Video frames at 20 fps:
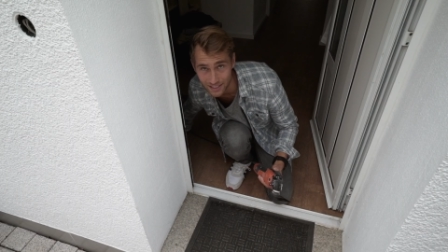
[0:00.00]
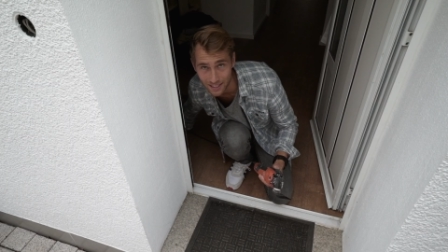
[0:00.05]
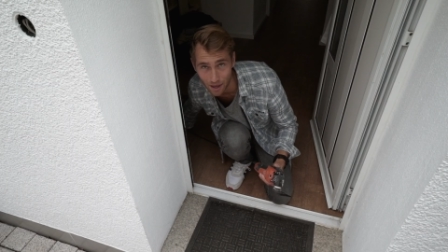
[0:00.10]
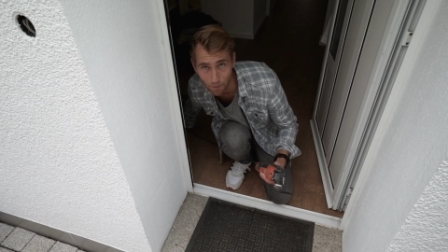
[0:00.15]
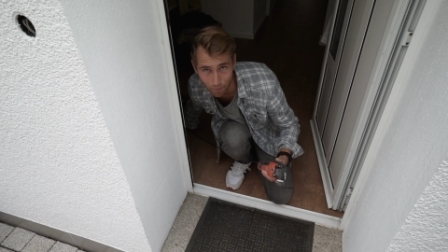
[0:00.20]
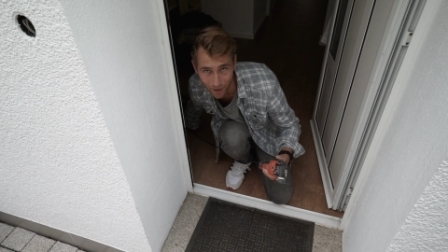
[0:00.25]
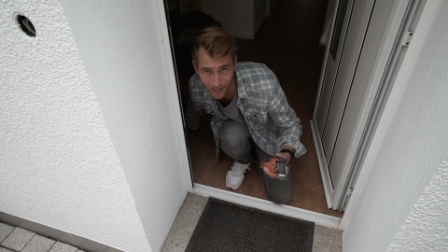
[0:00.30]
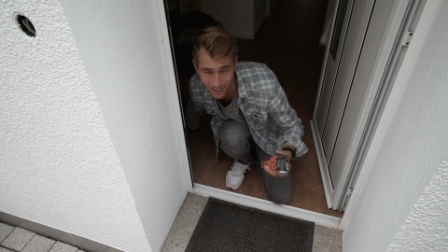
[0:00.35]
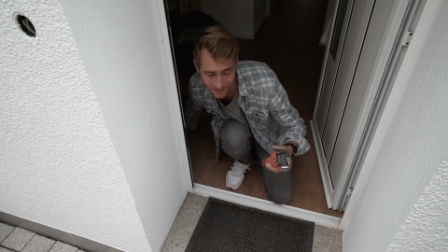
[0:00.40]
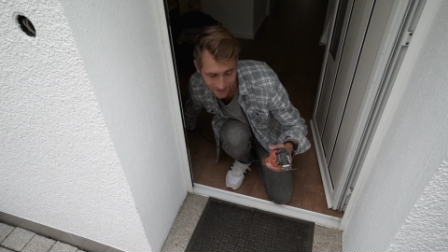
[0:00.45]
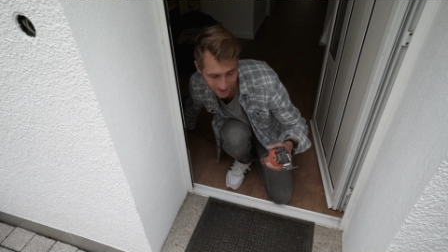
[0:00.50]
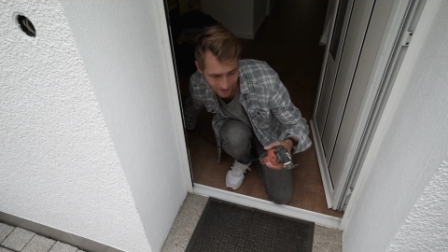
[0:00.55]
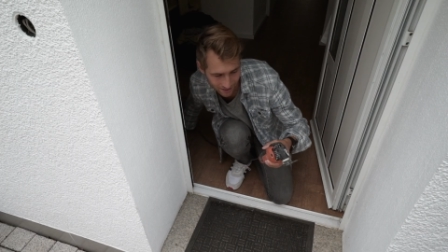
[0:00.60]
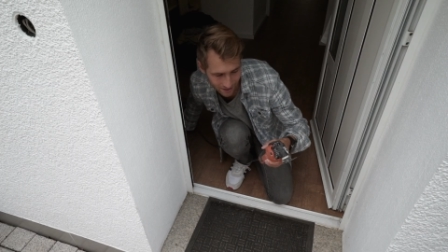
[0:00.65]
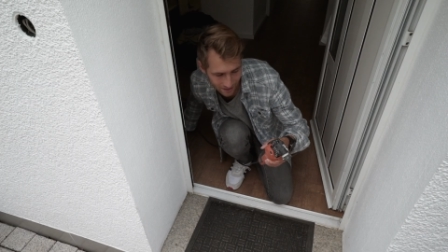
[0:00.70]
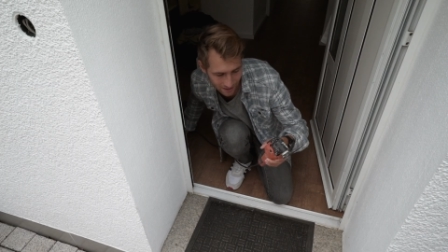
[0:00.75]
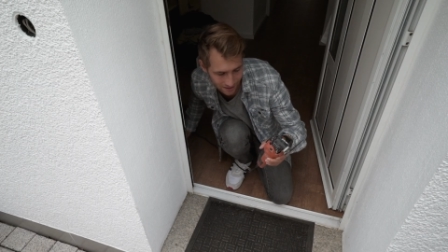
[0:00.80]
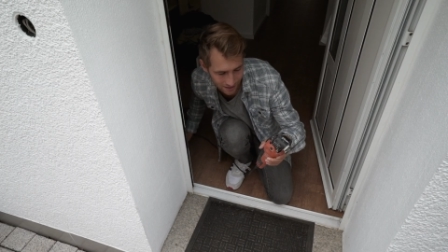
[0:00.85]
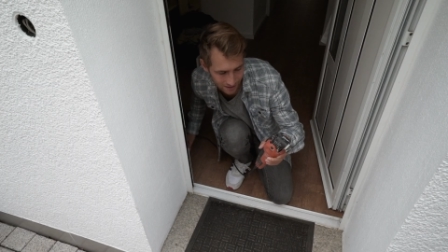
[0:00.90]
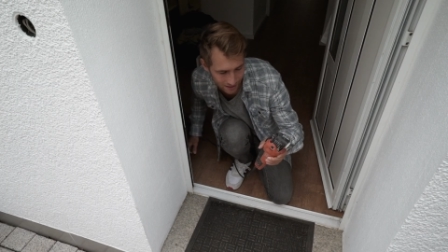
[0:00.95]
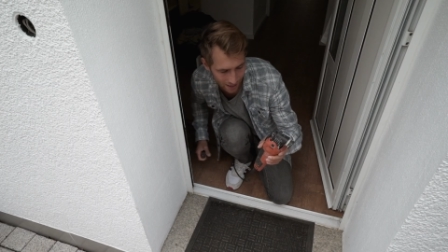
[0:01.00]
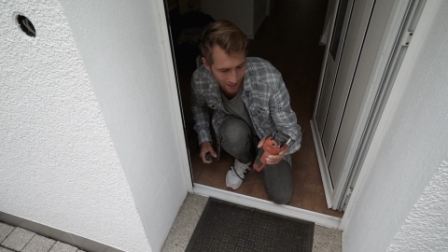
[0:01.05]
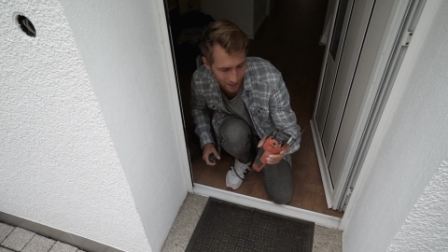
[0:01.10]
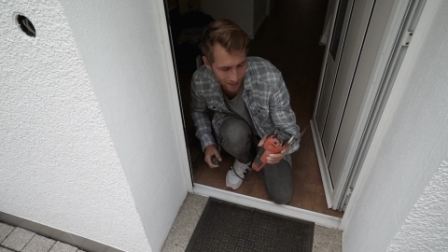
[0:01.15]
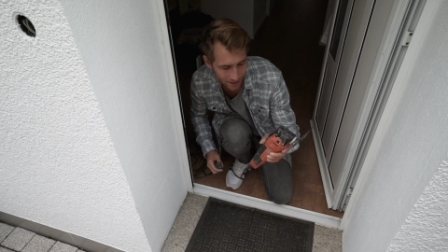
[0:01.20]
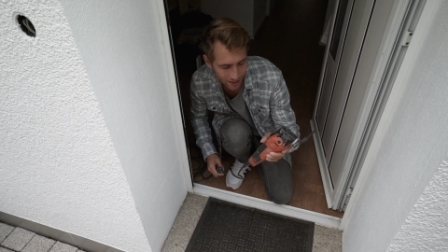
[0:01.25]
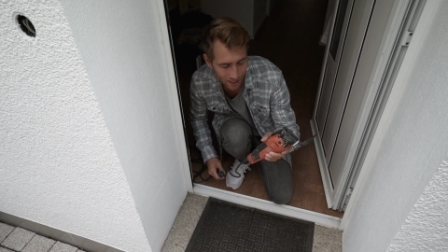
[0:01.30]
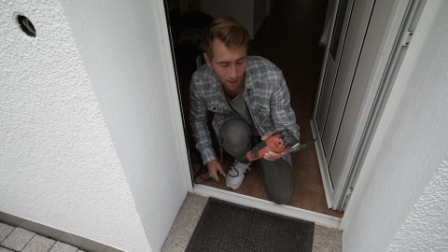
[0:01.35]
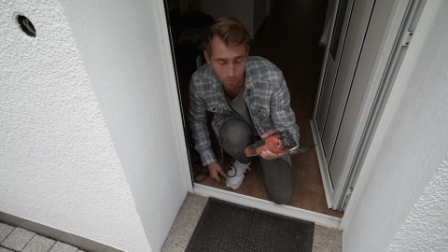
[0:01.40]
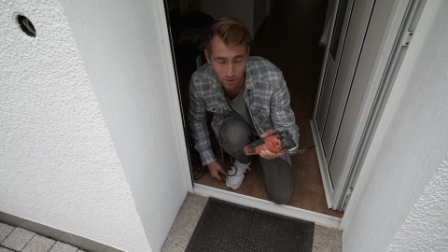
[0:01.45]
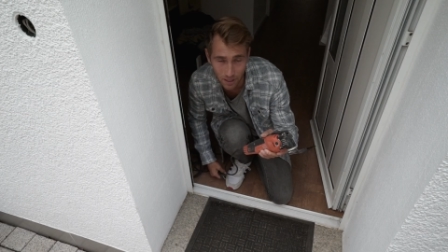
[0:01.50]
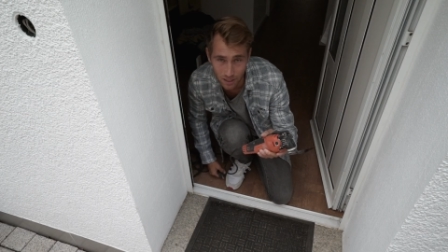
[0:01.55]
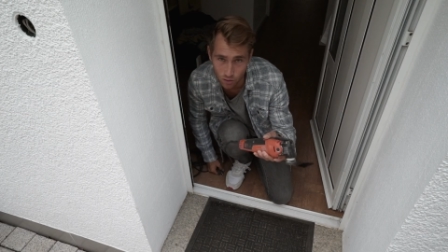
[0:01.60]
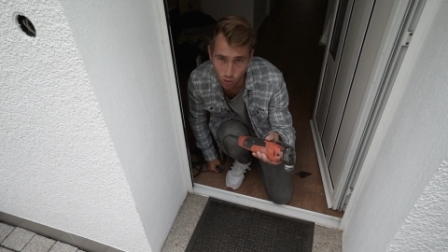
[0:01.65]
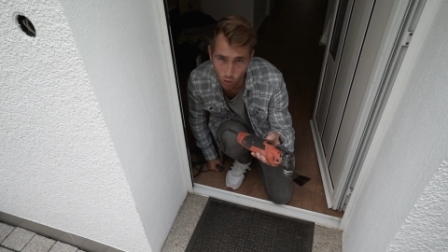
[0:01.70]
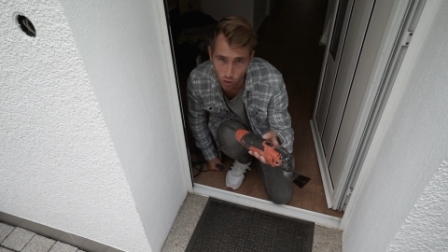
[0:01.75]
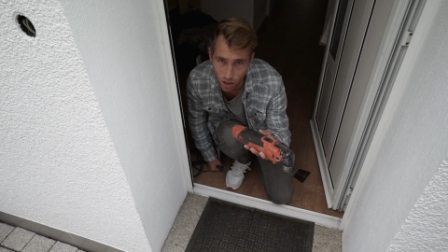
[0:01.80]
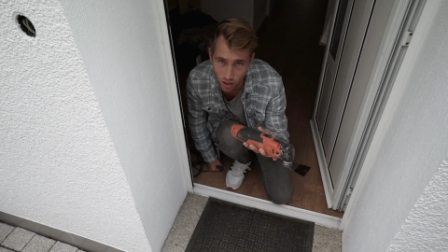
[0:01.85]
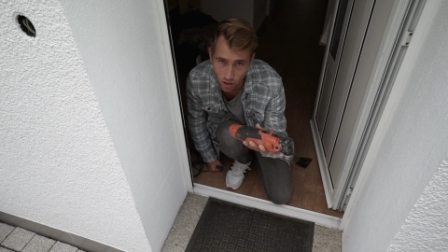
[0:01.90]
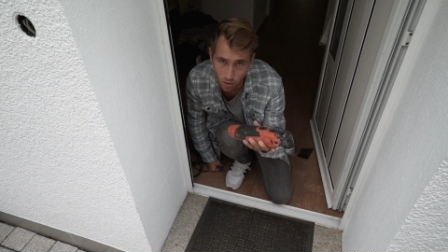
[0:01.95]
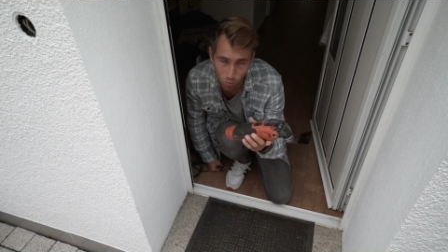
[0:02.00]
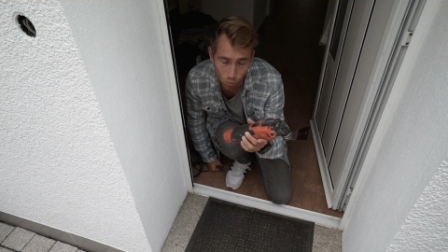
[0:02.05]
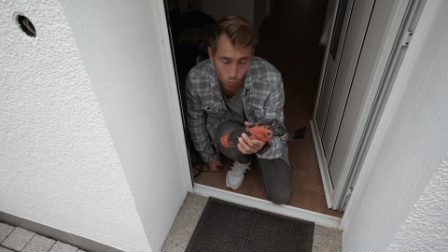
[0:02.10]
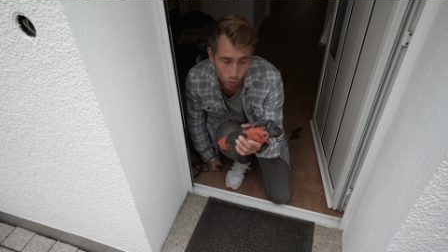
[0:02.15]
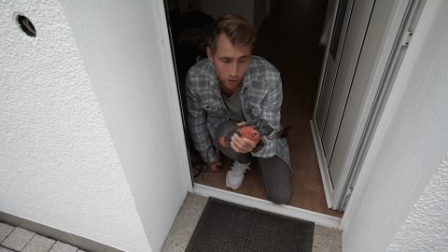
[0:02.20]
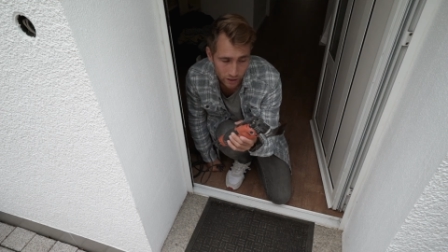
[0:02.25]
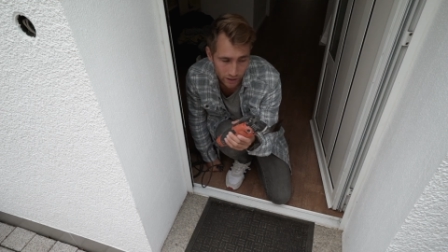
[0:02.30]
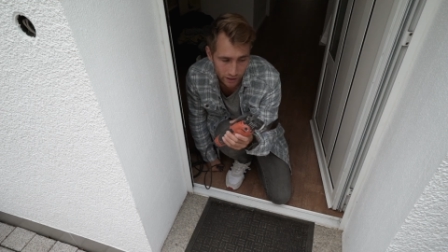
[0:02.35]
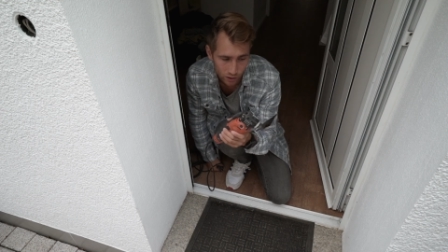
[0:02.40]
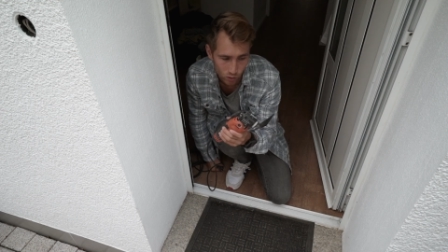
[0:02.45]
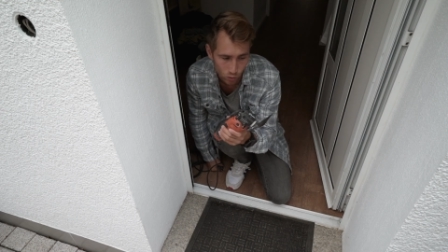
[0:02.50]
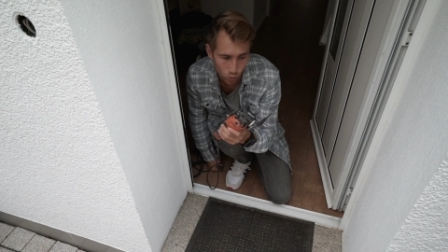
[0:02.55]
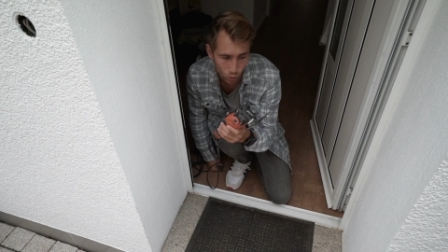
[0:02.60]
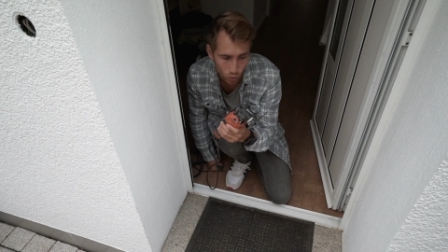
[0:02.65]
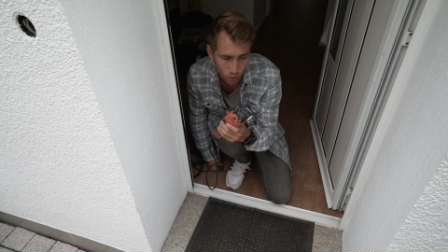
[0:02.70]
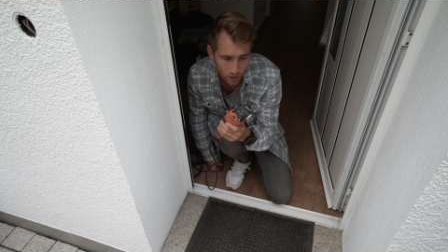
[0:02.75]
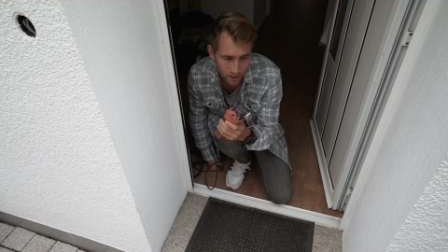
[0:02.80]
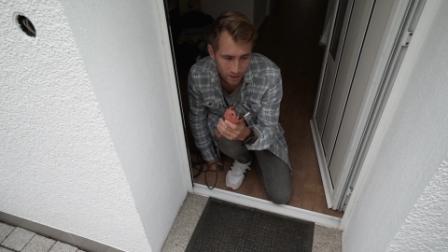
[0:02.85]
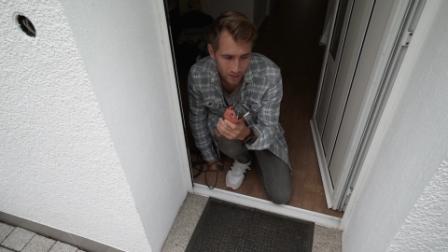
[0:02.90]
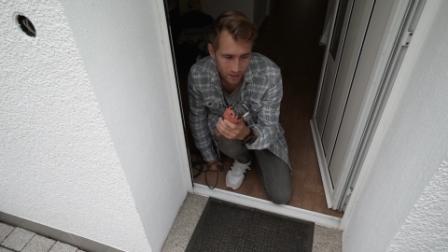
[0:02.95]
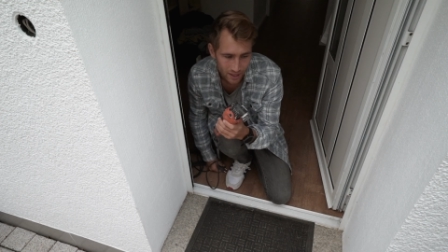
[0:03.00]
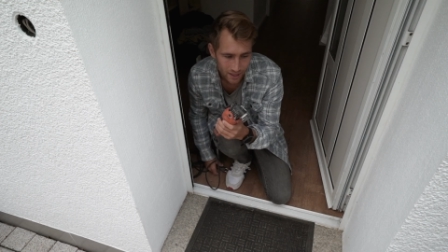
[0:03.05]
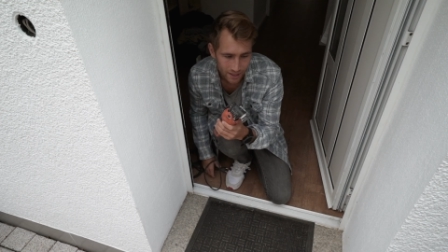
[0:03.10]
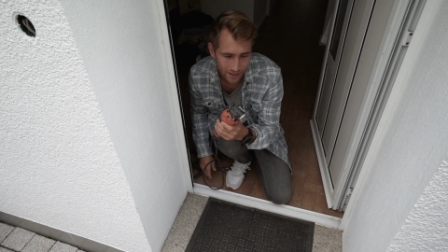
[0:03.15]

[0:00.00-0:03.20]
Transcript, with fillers: es am besten ist. Äh, ich habe hier so einen Multitool.